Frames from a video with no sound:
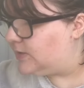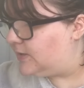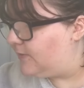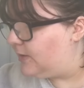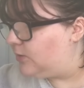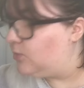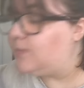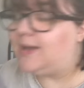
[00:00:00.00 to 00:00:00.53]
qui
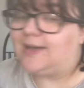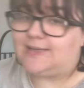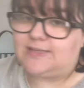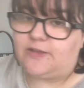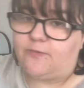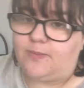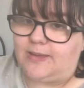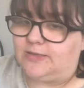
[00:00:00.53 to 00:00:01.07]
vient de ma
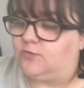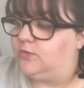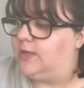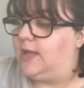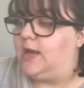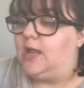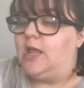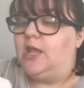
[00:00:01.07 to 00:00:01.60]
réserve
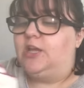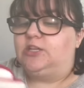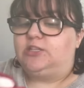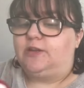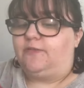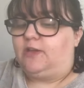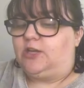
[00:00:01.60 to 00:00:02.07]
personnelle. J'avais